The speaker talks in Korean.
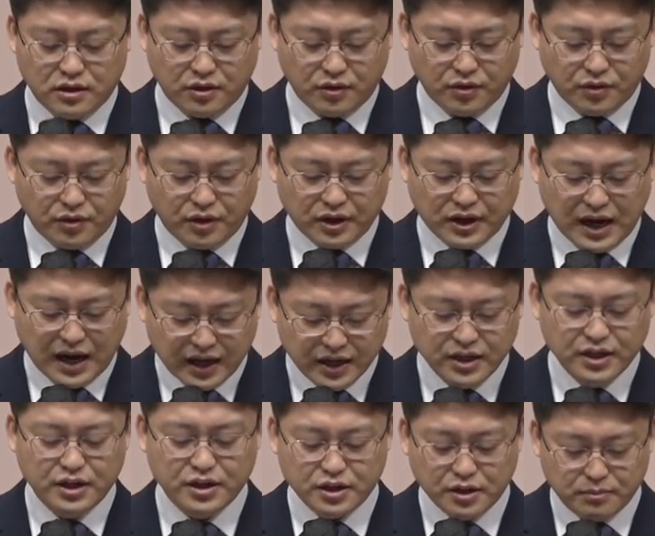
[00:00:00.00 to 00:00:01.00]
어,
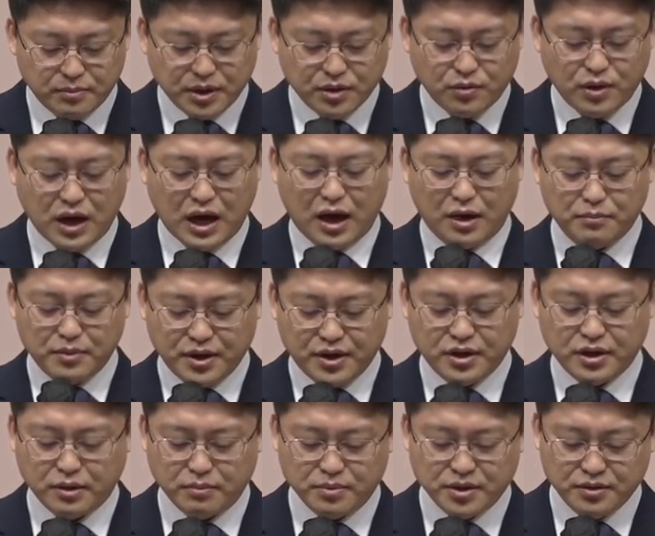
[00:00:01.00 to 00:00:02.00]
가인의 예배와
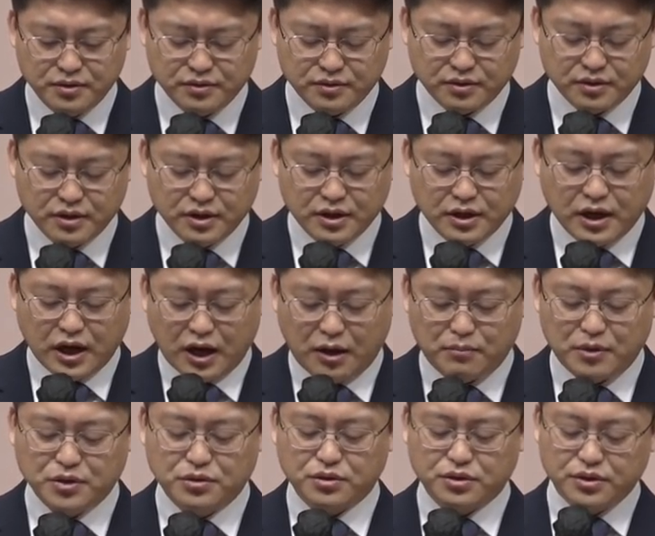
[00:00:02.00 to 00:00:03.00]
아벨의 예배는
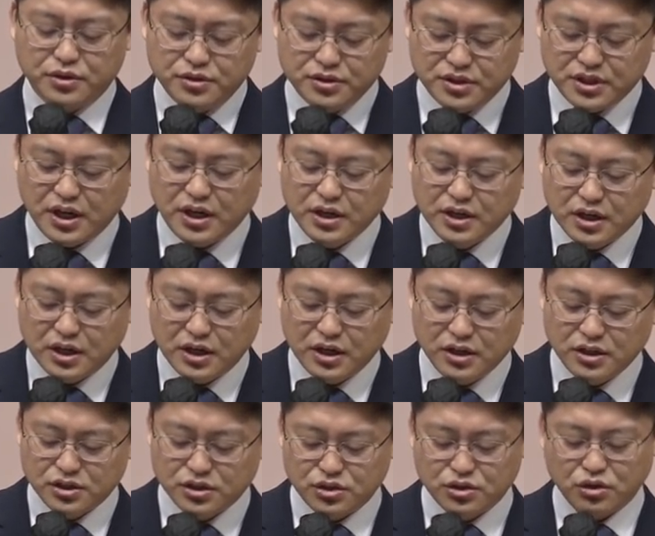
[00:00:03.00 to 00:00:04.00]
아마도 큰
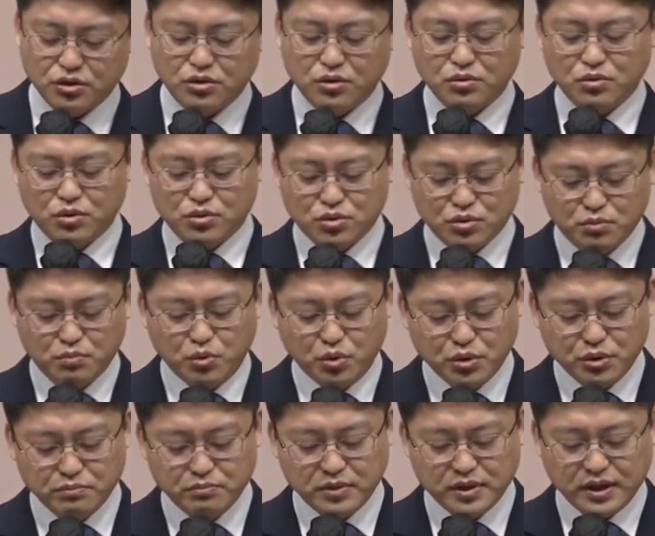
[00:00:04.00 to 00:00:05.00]
차이가 있었던 것으로
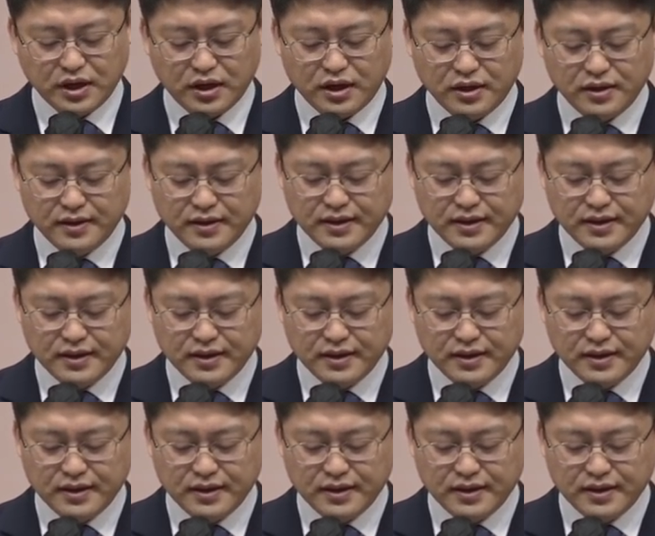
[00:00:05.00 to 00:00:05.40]
보입니다.